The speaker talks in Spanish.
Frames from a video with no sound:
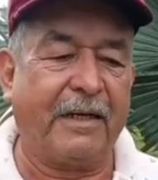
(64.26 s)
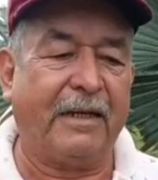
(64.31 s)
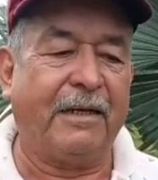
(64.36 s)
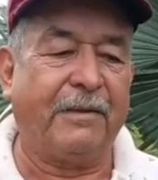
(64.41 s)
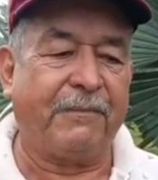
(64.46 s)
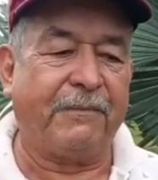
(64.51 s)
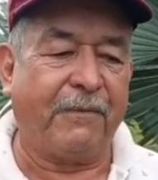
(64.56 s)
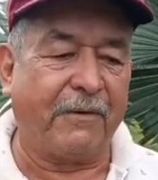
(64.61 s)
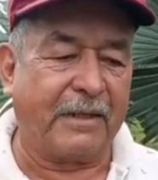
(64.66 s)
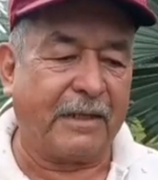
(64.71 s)
en
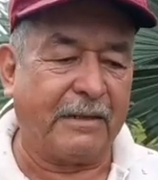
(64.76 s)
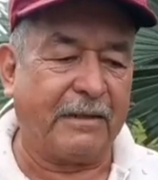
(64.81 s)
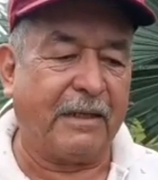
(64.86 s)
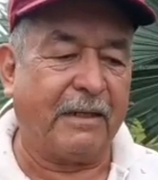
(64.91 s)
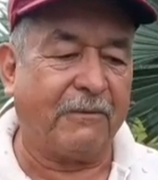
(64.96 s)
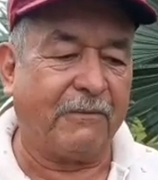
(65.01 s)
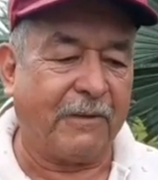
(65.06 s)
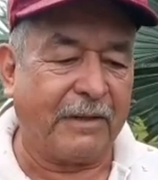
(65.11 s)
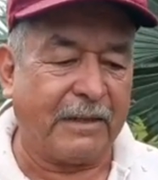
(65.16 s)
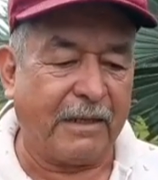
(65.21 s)
las bocas
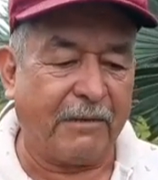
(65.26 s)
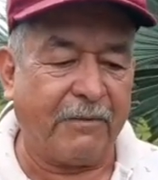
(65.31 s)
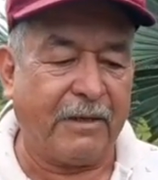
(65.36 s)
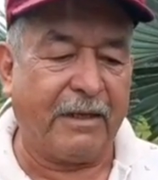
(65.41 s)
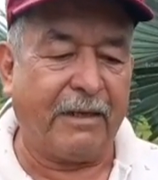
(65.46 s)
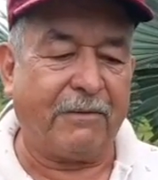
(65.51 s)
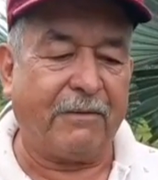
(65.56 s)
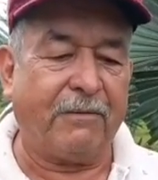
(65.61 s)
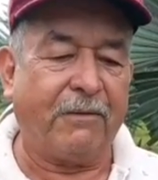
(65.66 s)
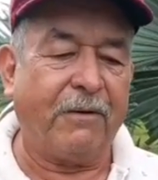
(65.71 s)
del
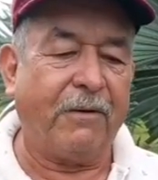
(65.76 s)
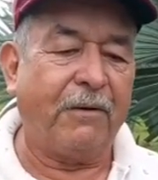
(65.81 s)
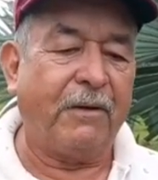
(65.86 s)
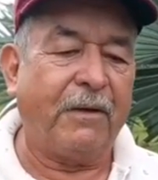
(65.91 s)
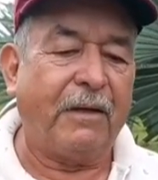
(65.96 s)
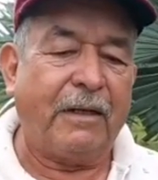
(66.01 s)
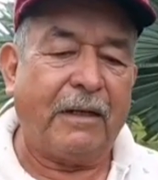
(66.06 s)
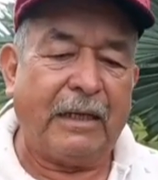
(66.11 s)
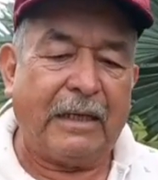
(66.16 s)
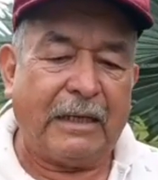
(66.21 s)
Guayabero,
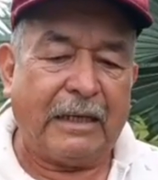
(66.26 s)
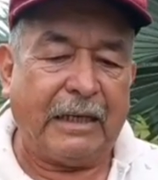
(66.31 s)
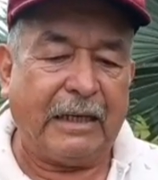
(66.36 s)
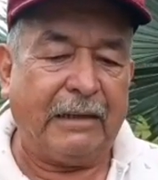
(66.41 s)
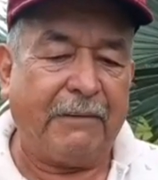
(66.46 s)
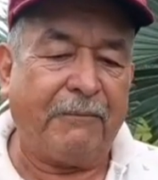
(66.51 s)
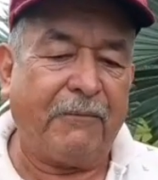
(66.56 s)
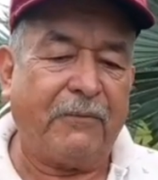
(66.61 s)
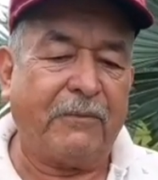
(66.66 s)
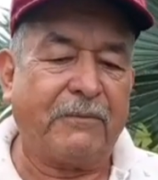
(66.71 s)

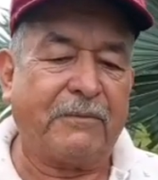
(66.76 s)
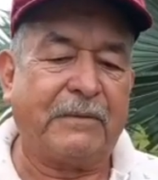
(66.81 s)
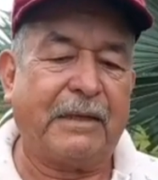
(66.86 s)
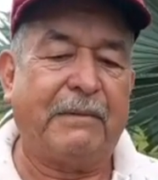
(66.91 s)
hemos